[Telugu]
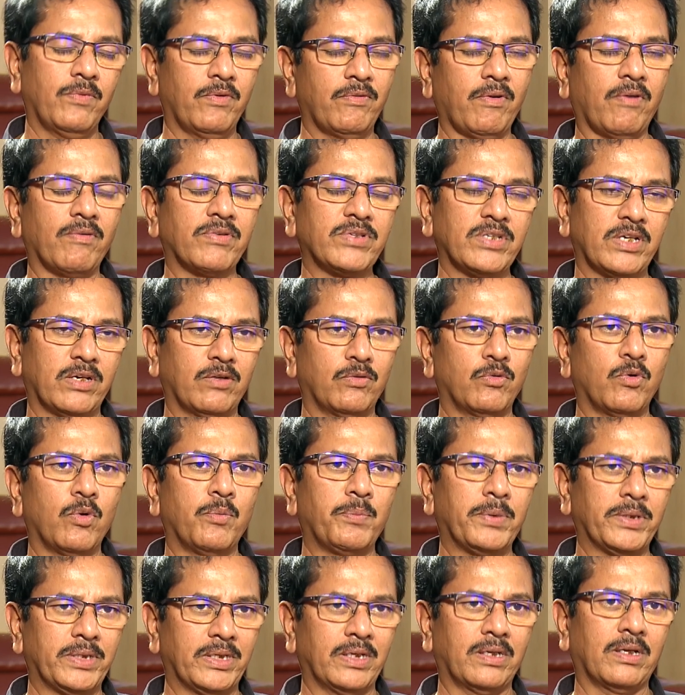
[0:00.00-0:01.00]
వ్యవసాయం ఓ
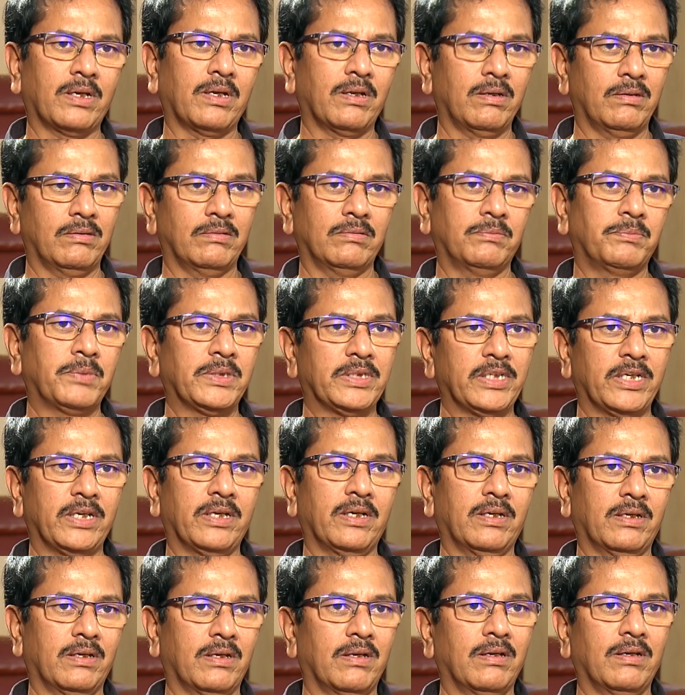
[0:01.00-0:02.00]
పది ఎకరాలు
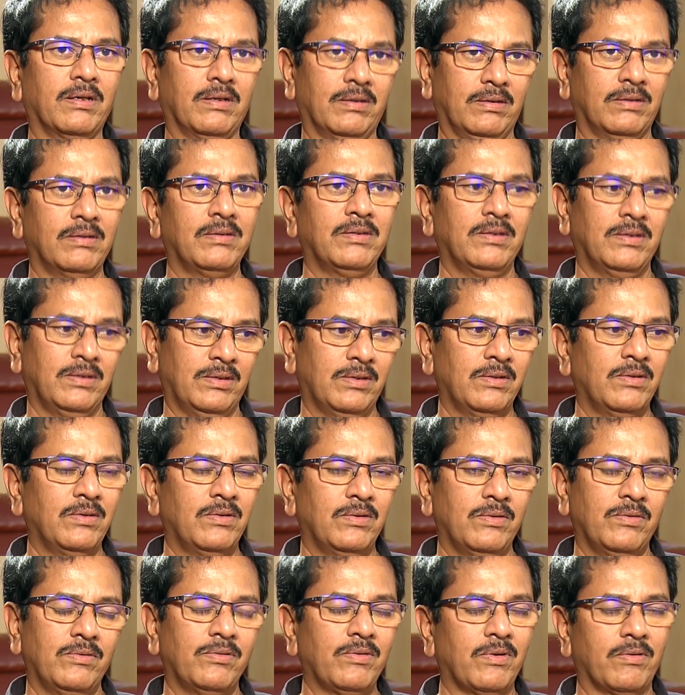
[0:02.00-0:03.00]
పదిహేను ఎకరాల
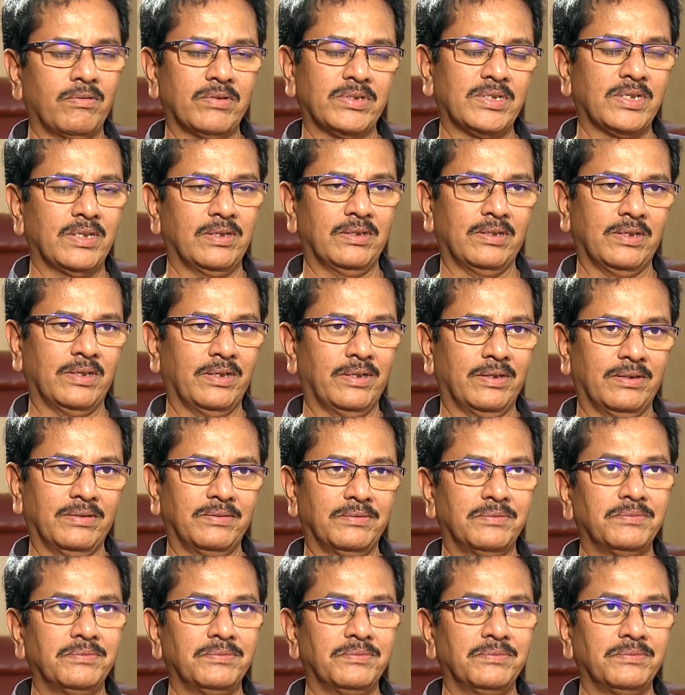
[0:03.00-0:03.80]
వ్యవసాయదారి